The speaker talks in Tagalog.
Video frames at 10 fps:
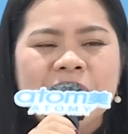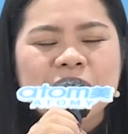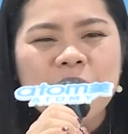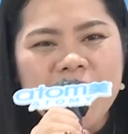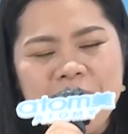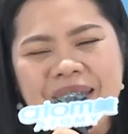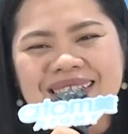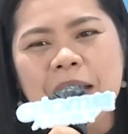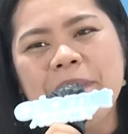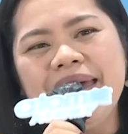So, ibig
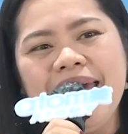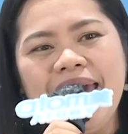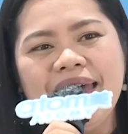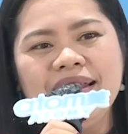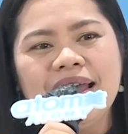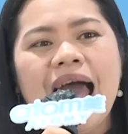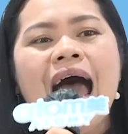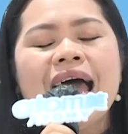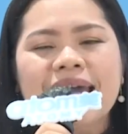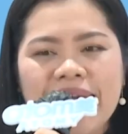sabihin,
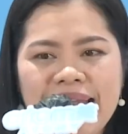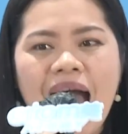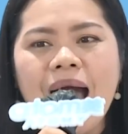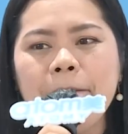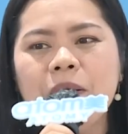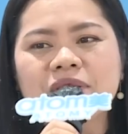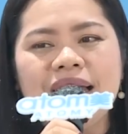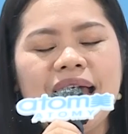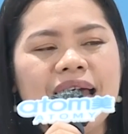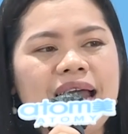kailangan po
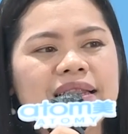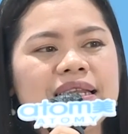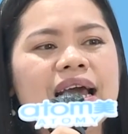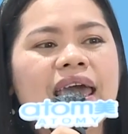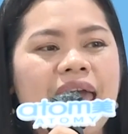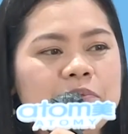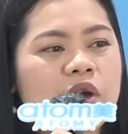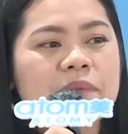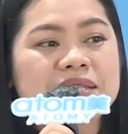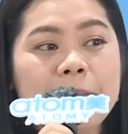talaga natin ang
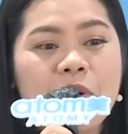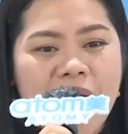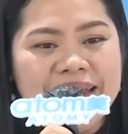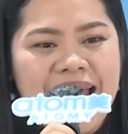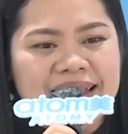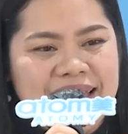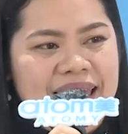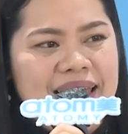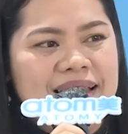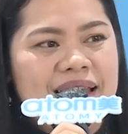hemuhim sa buhay
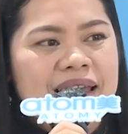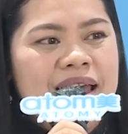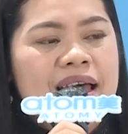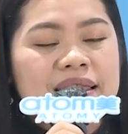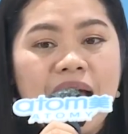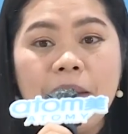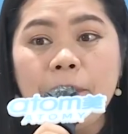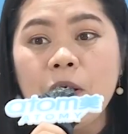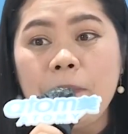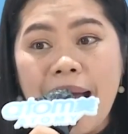natin. Tama
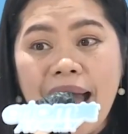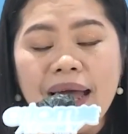po ba?